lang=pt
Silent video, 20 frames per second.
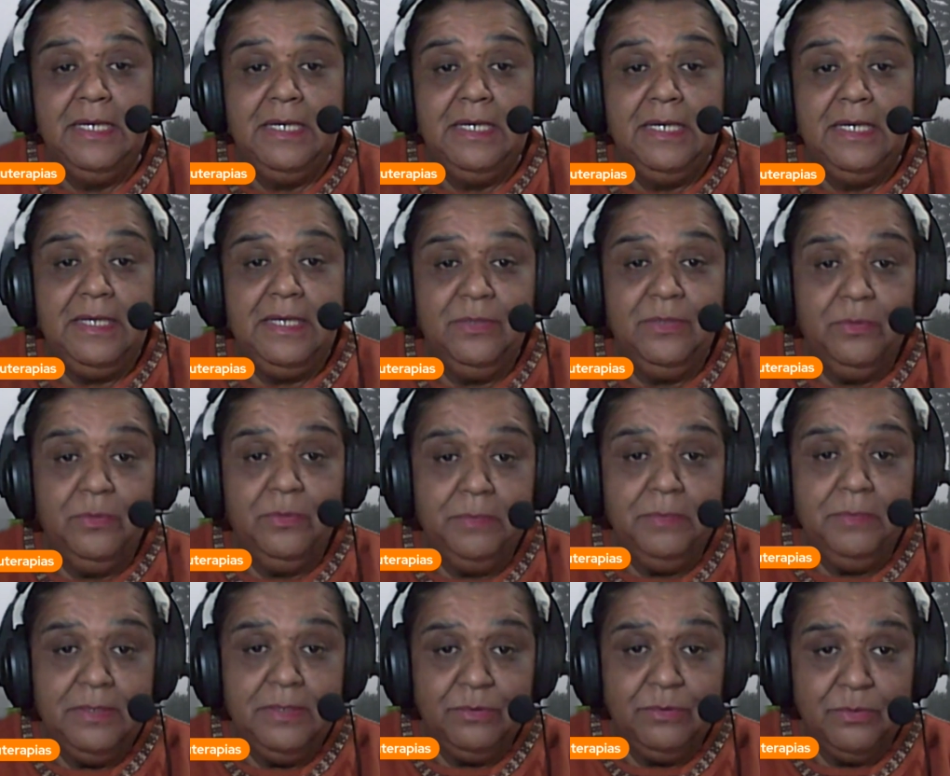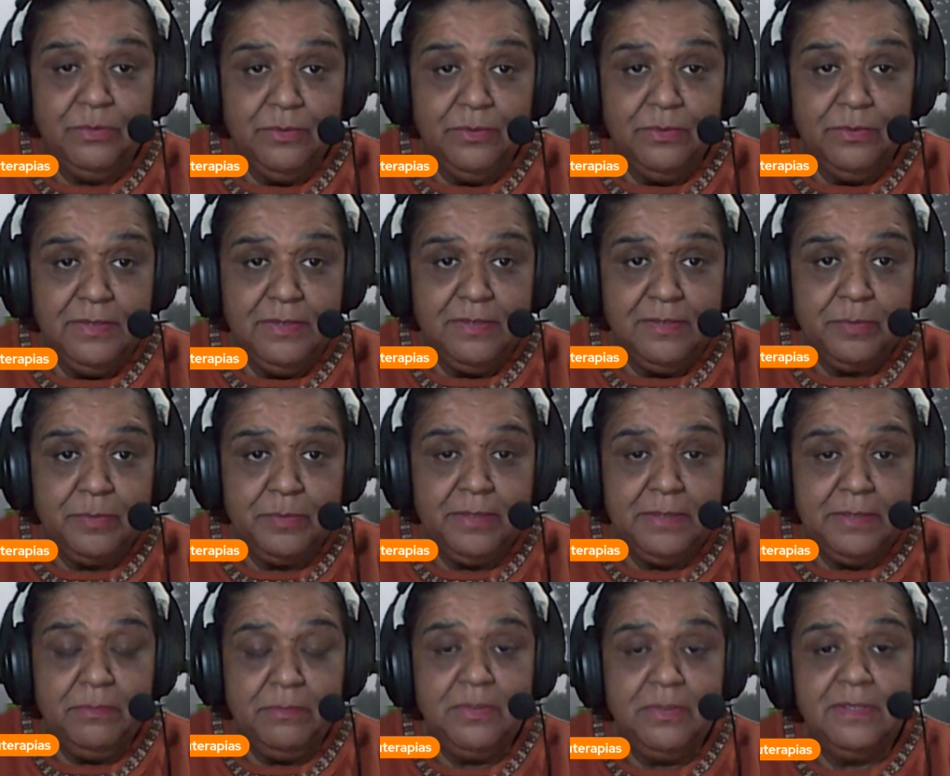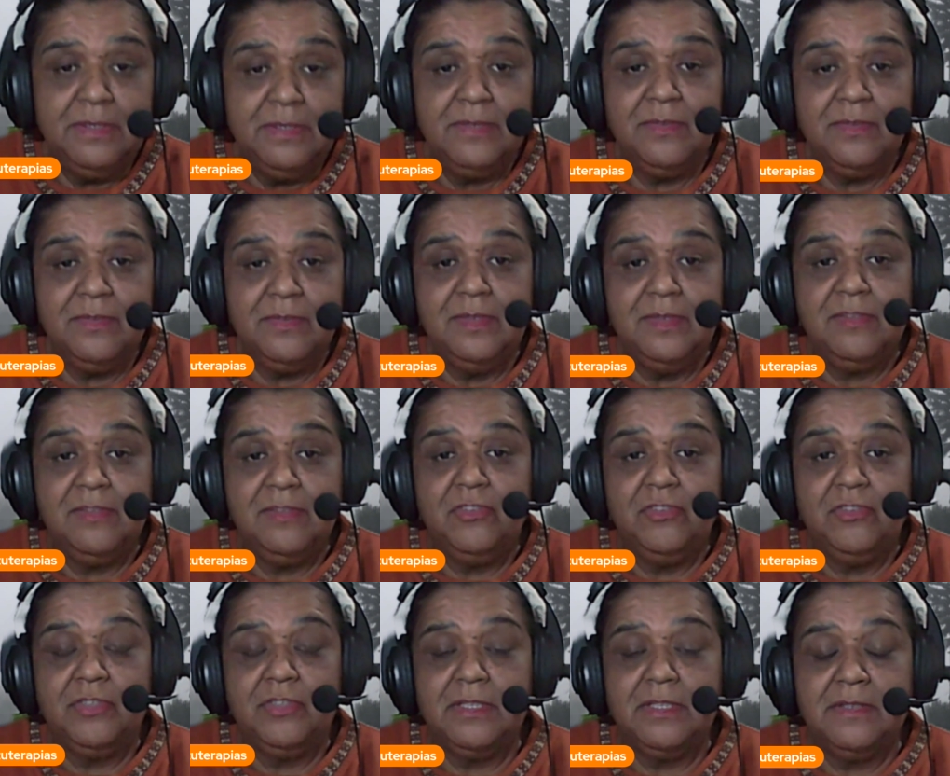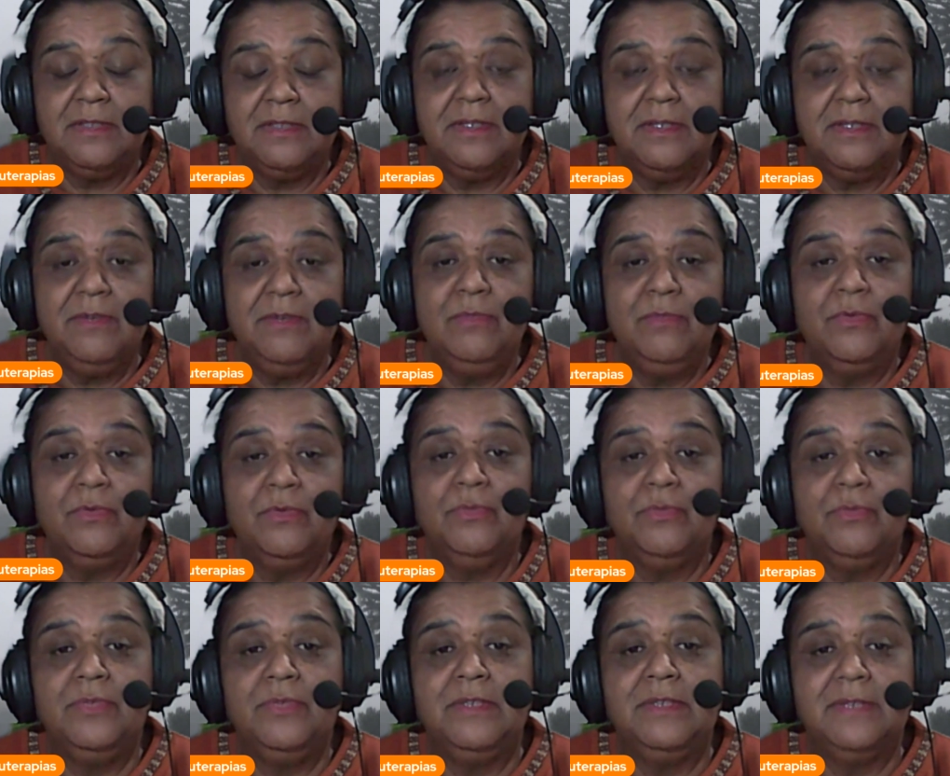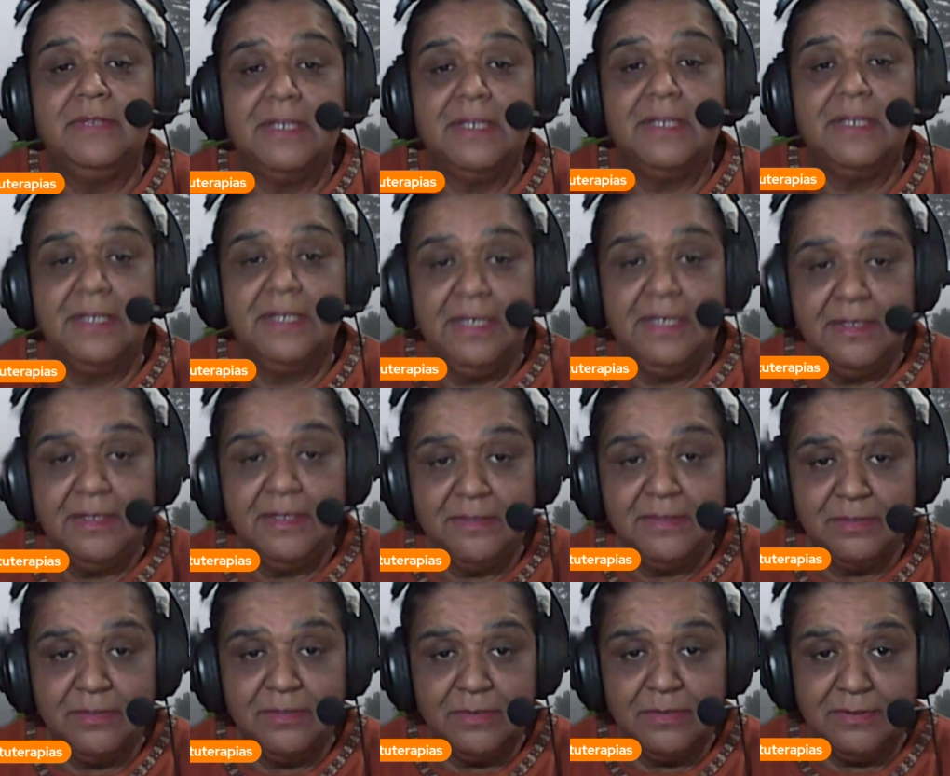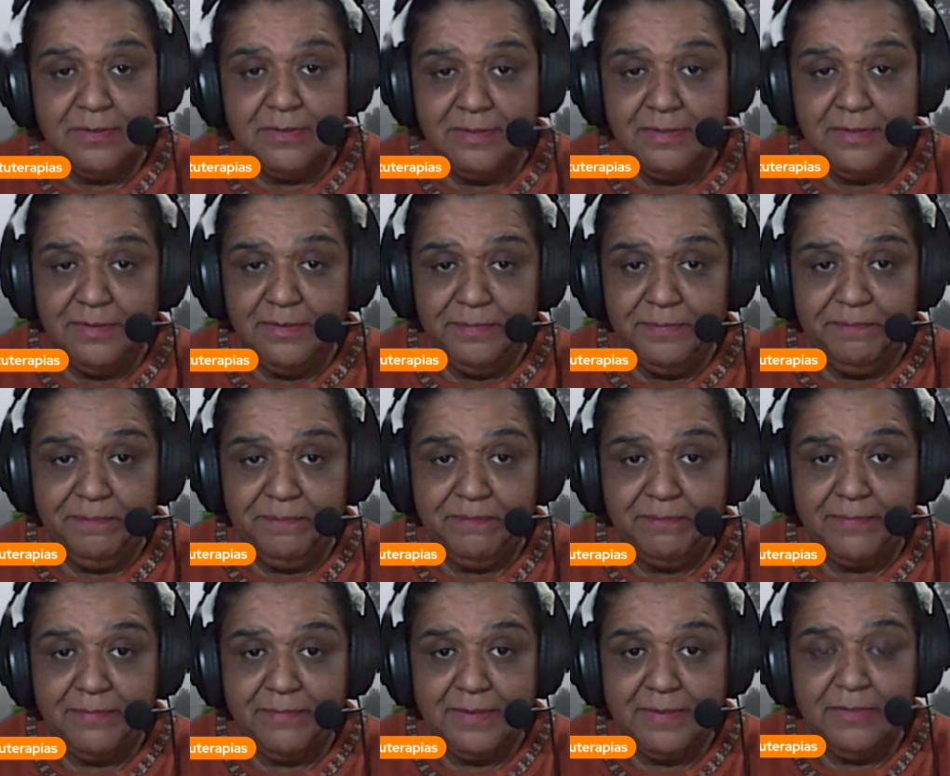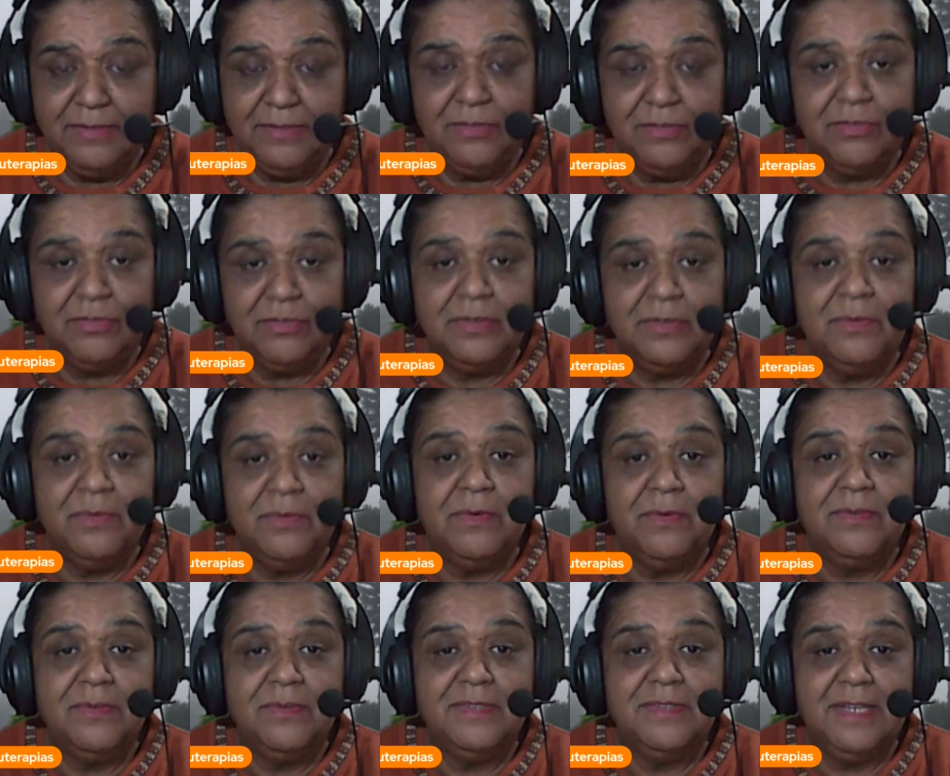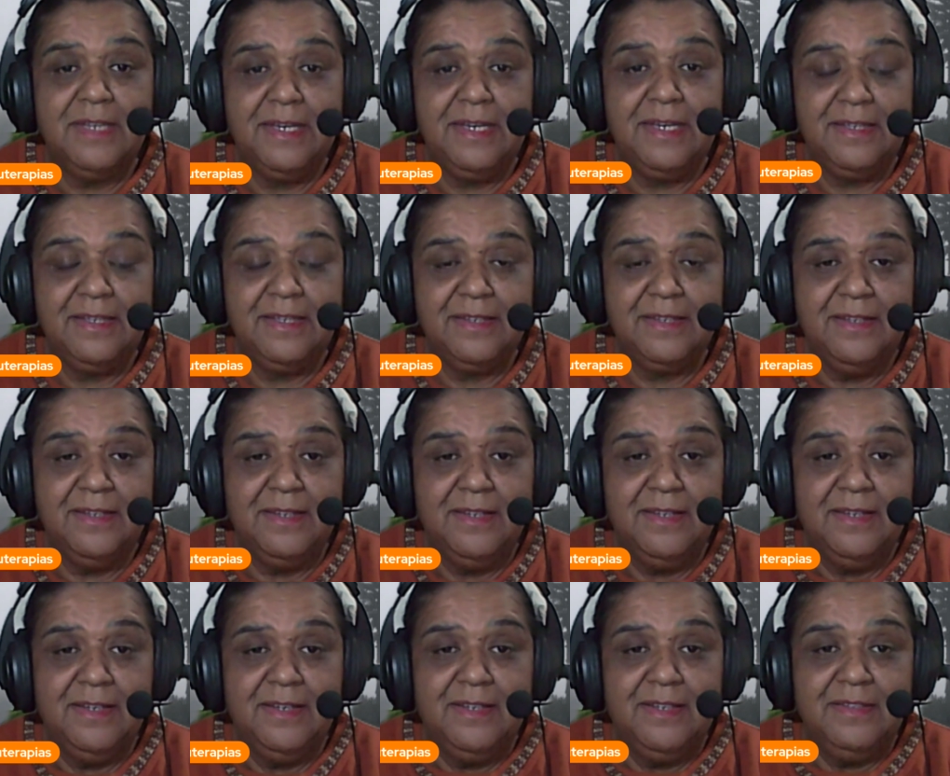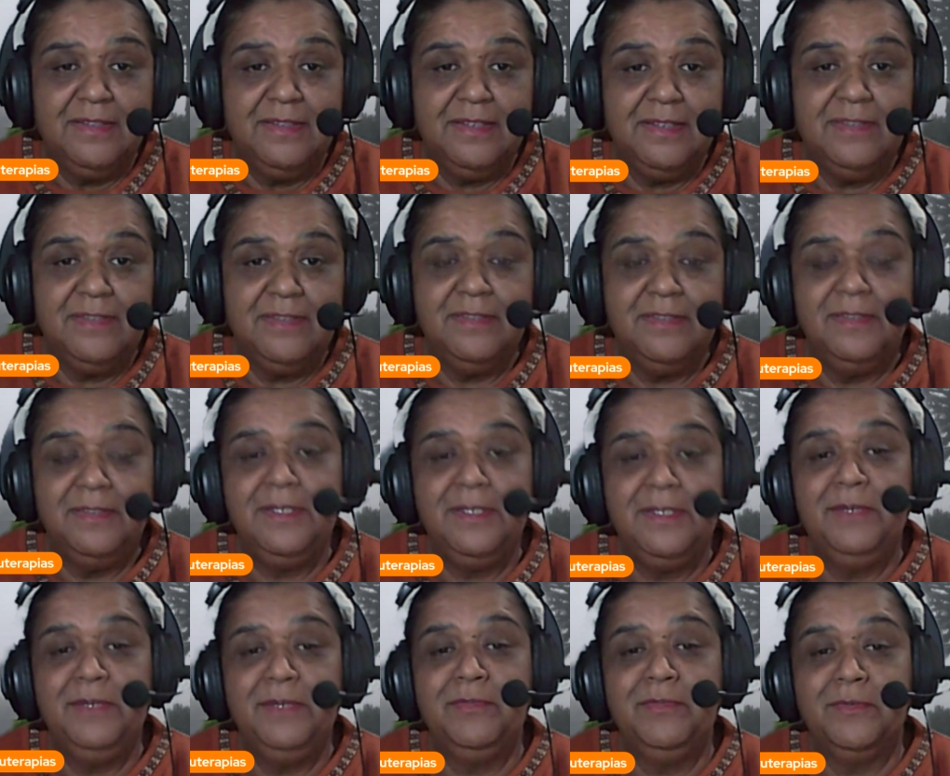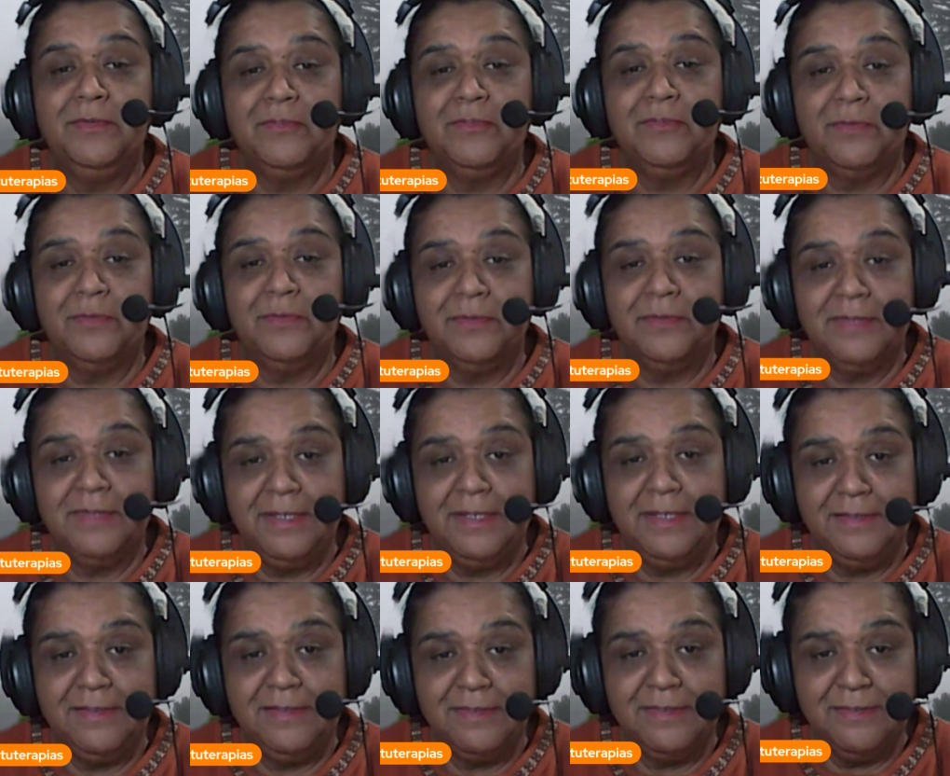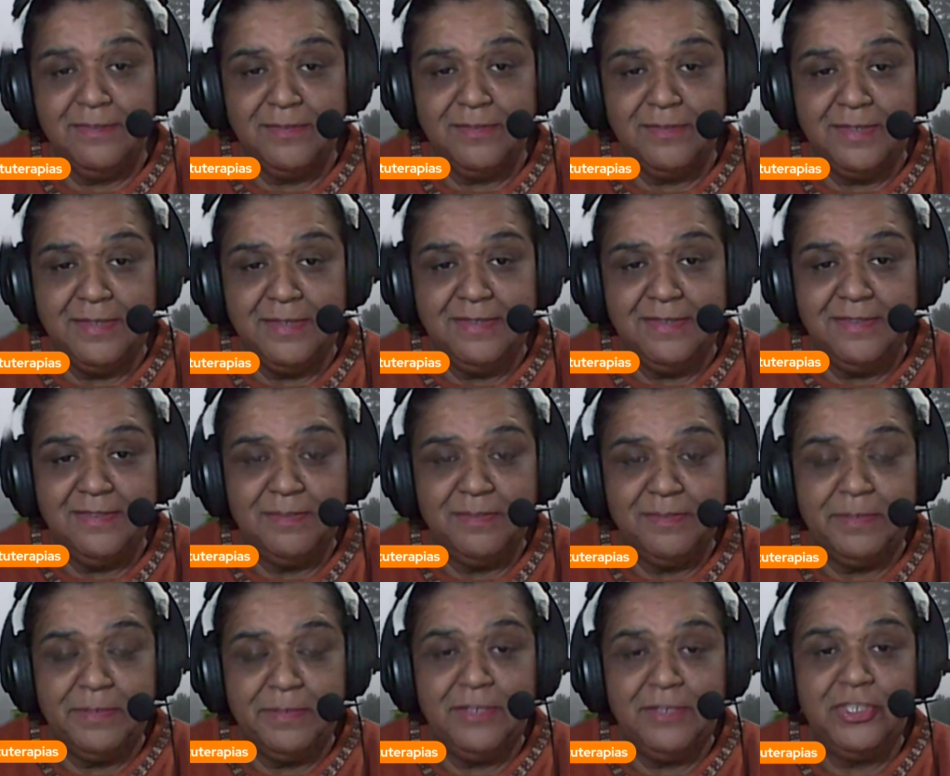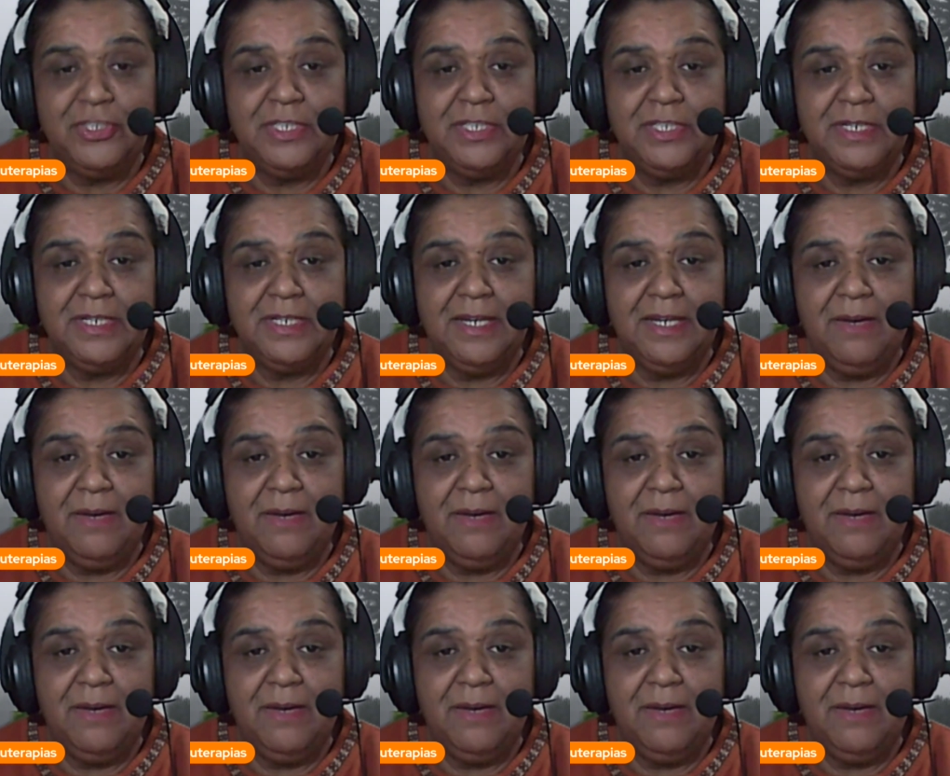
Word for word: E número dois, porque muitas vezes a gente está tão envolvido naquela situação que a gente não consegue ter esse nível de consciência, às vezes, para enxergar